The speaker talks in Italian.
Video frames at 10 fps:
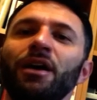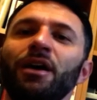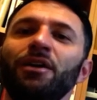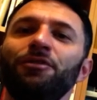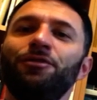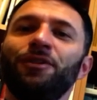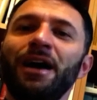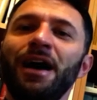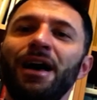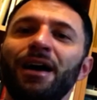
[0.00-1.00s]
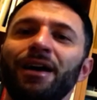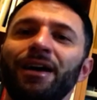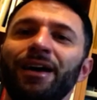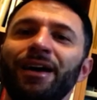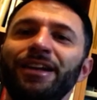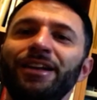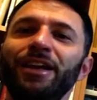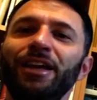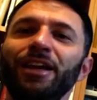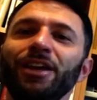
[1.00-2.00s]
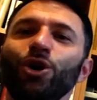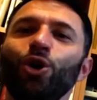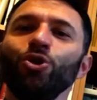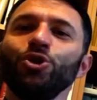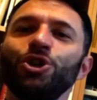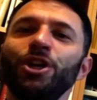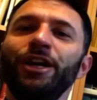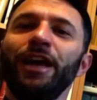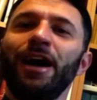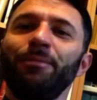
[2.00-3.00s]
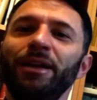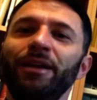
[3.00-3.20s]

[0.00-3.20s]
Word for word: fra eh, gli inconciliabili